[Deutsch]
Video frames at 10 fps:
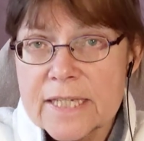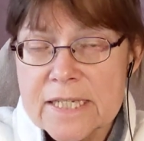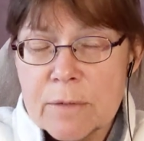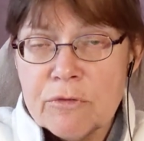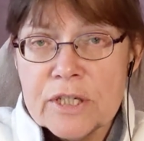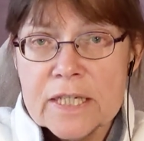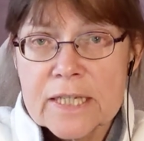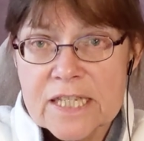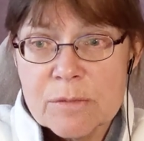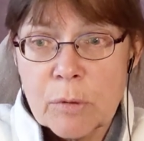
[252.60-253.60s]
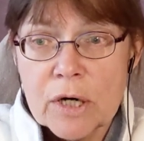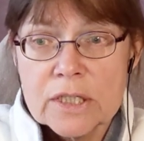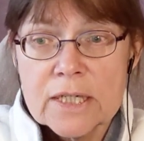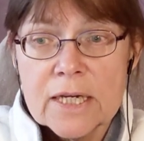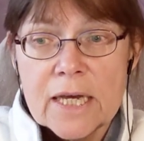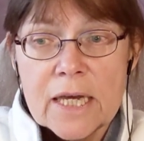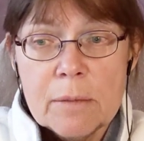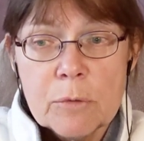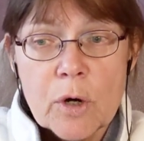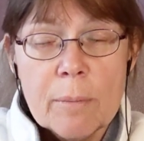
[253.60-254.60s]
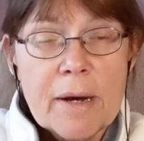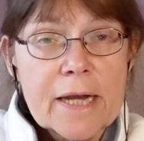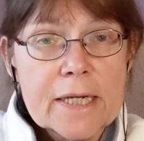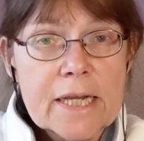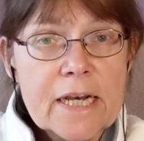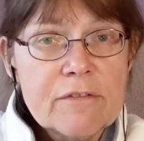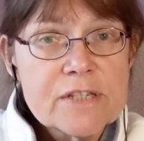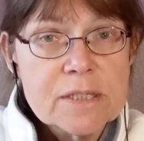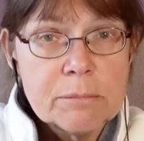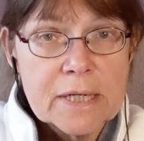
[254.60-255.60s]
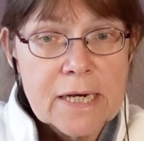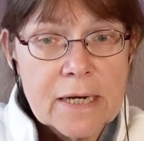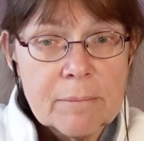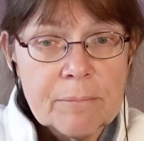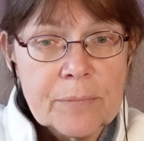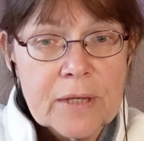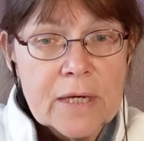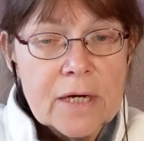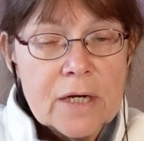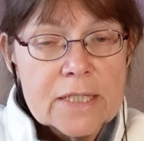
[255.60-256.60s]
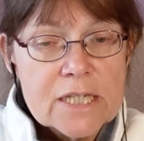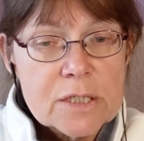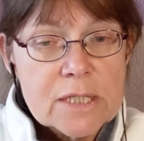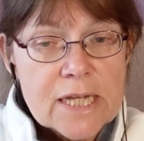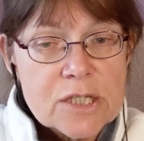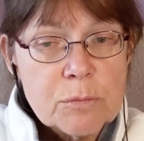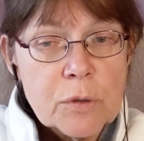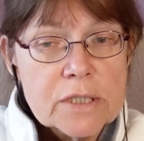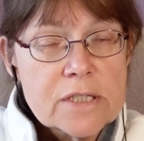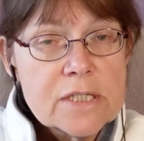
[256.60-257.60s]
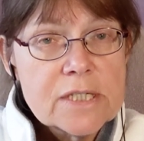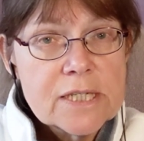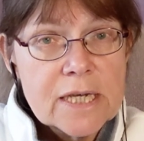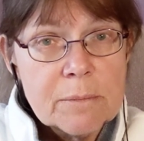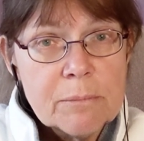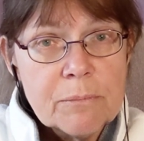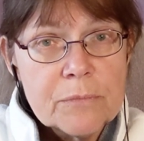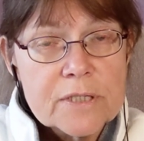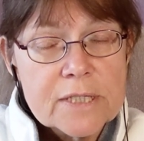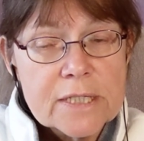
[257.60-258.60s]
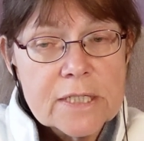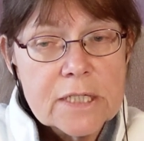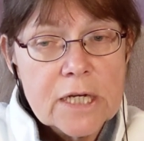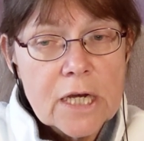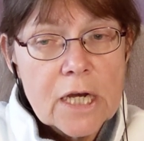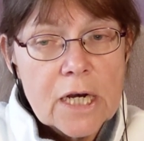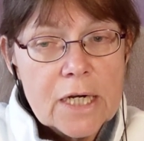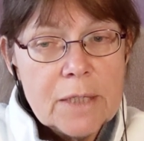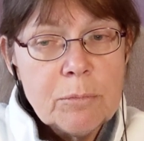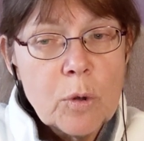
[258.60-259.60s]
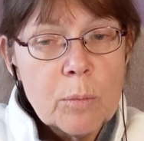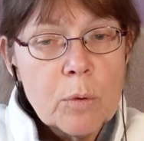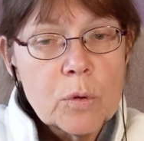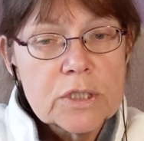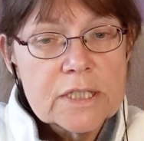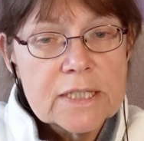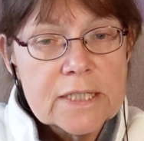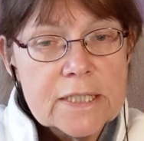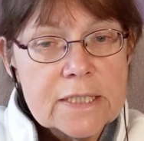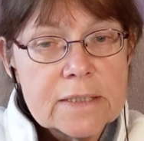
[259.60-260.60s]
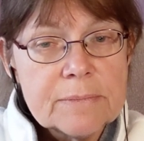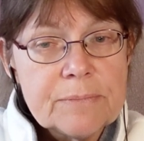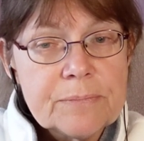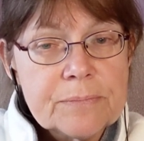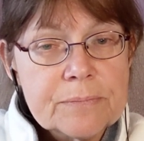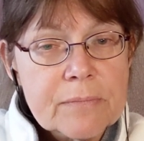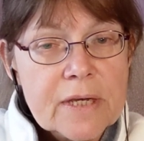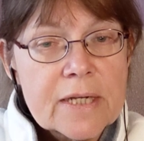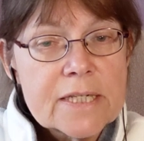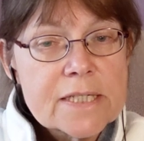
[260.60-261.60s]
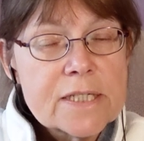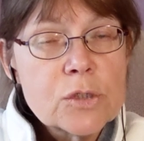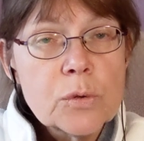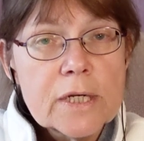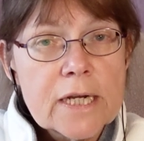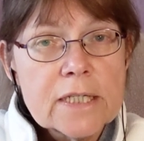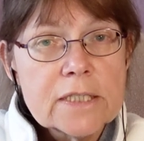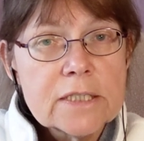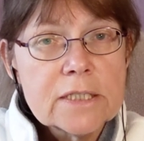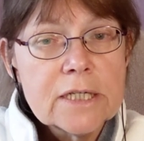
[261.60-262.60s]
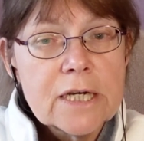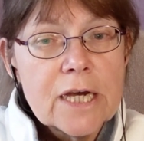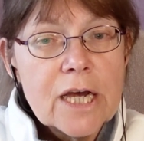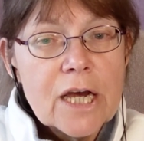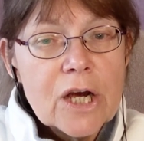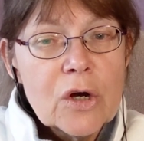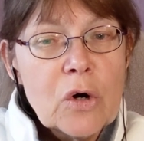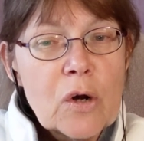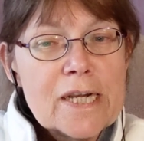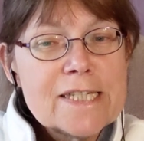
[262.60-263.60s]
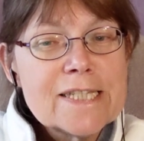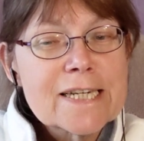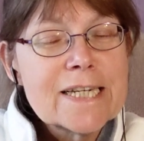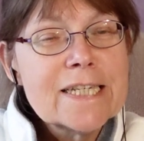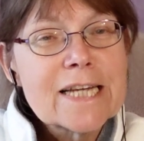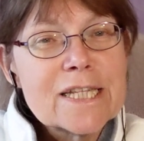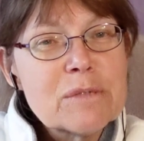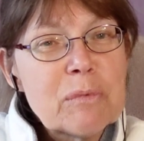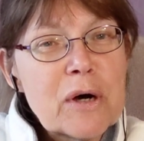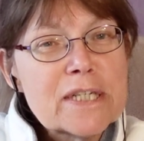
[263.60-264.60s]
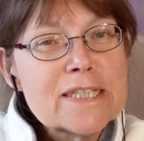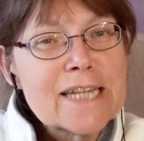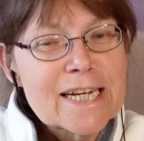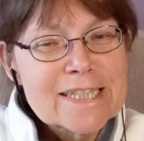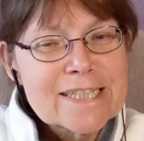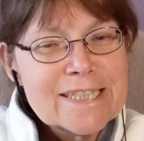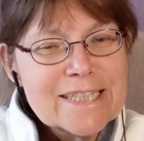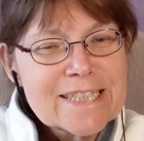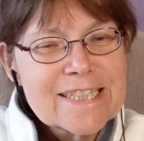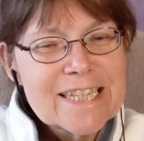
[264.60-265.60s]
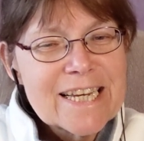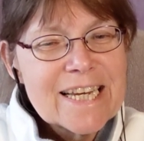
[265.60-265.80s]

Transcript: deshalb für den Transport im Körper ein Hilfsmittel. Das Transportsystem sind Lipoproteine. Das sind sogenannte Cholesterintransporttaxis.